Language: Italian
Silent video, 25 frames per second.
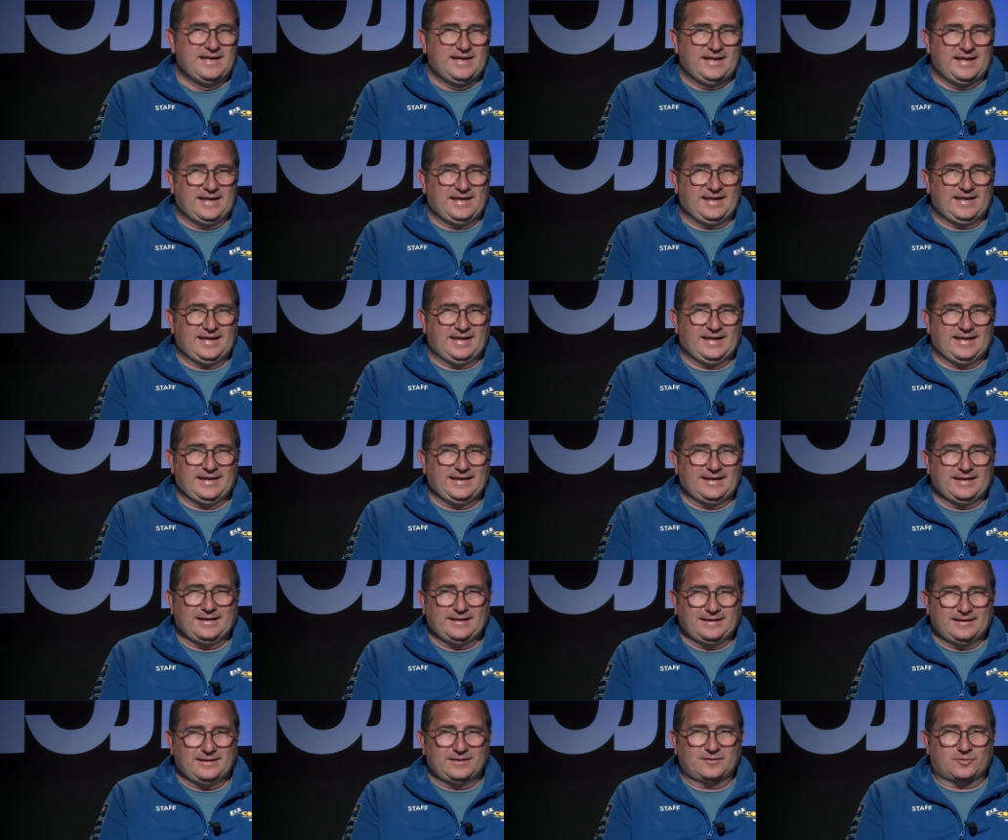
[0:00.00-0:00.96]

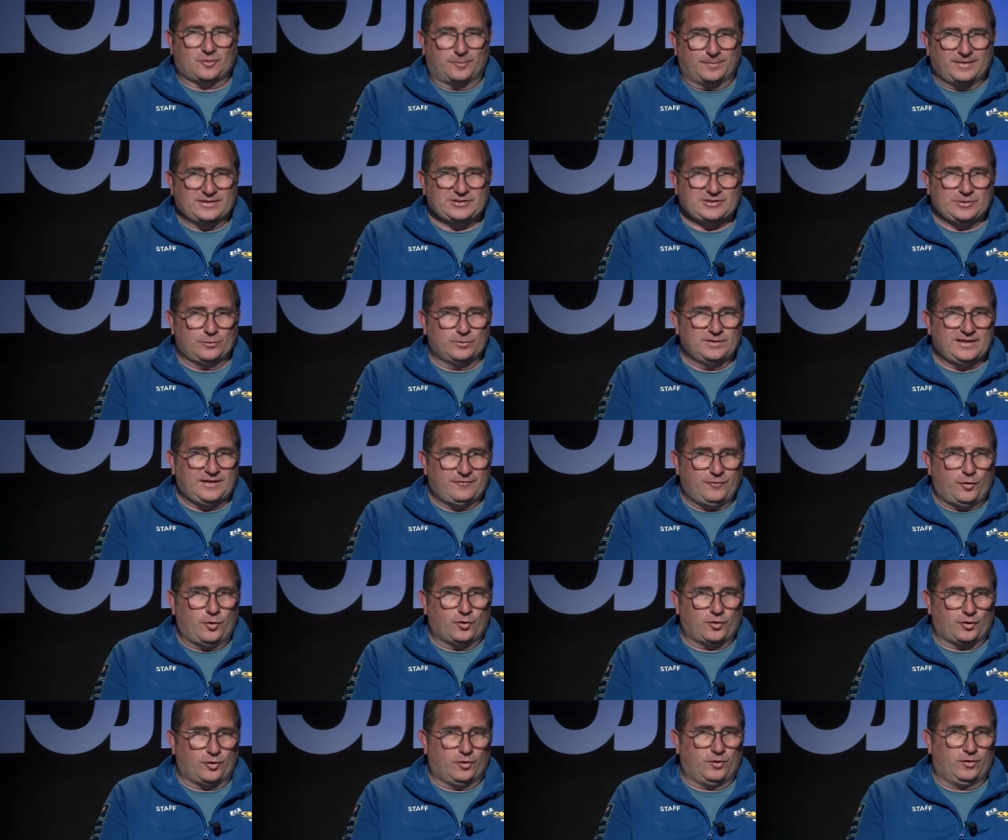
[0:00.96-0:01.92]
eh, insomma c'è un
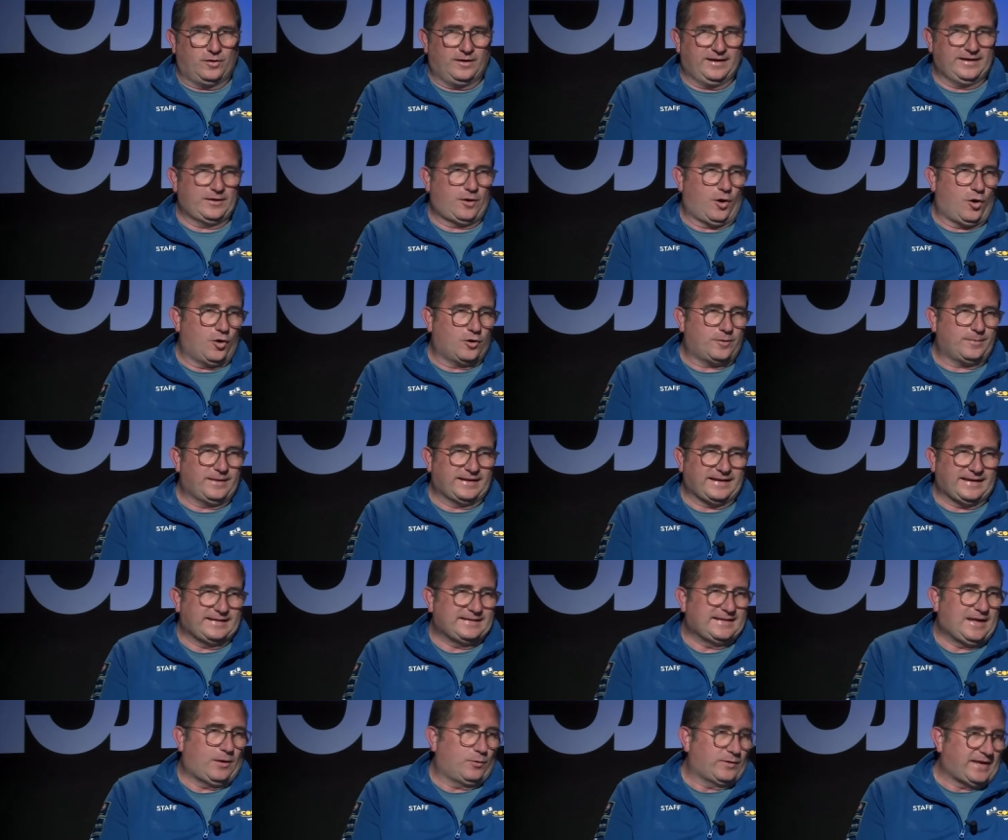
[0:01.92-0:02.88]
lavoro enorme riforme
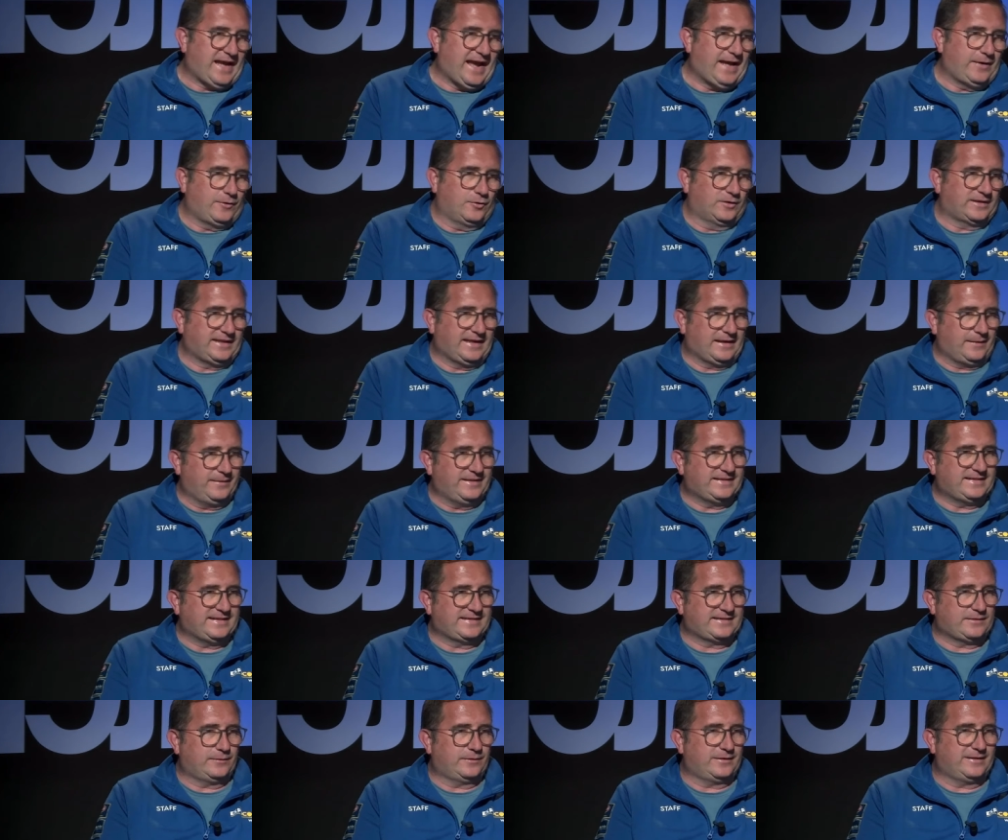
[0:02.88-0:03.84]
che da un anno
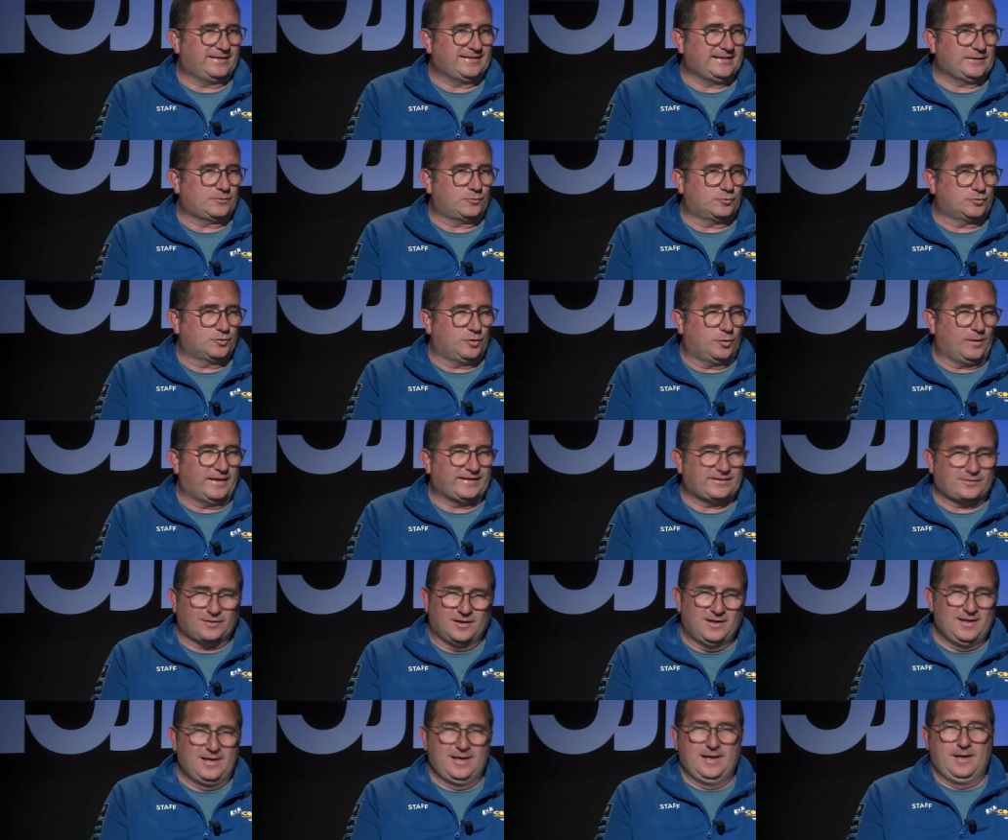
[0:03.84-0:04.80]
chiaramente stiamo andando a tutto
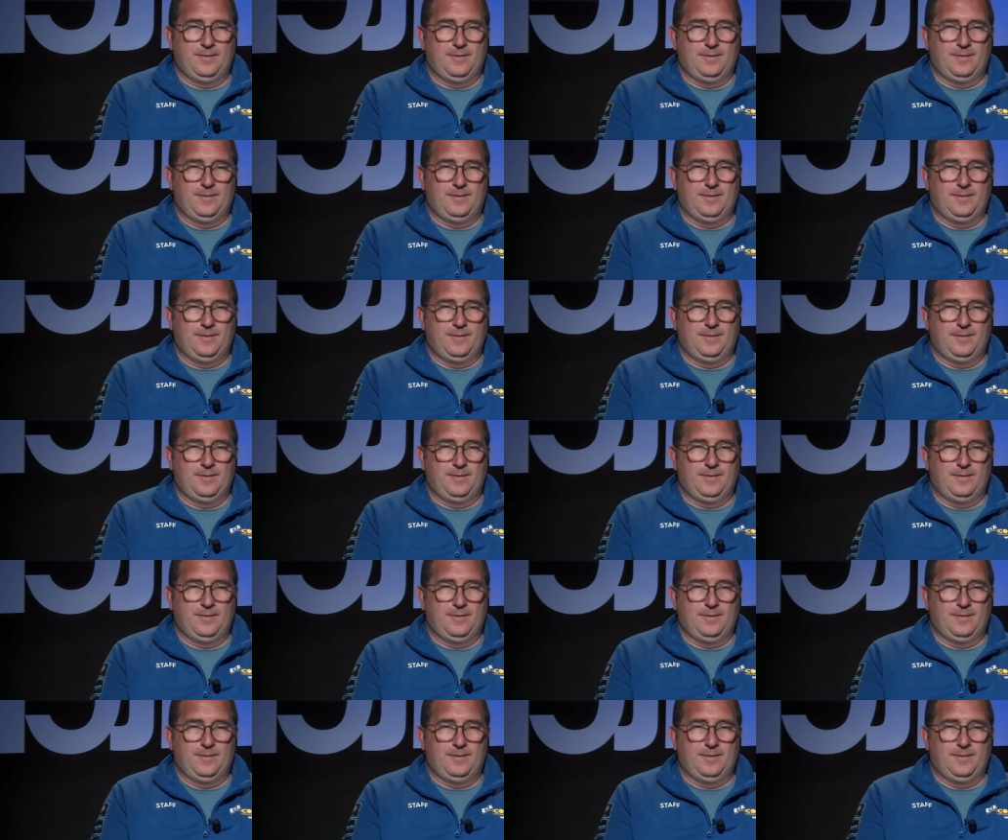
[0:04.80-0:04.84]
questo,